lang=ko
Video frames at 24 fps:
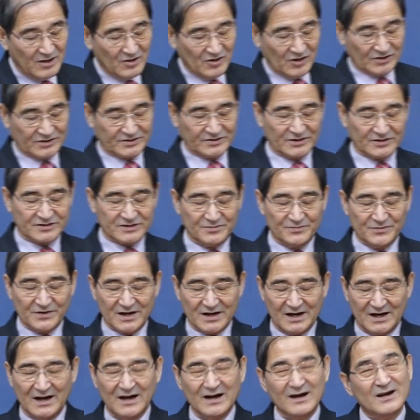
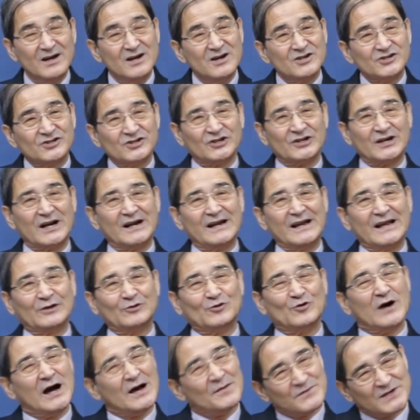어떻습니까? 선한
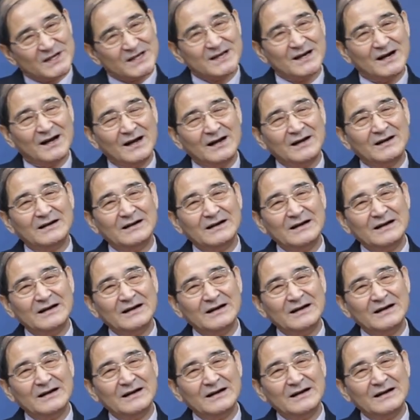행동합니까?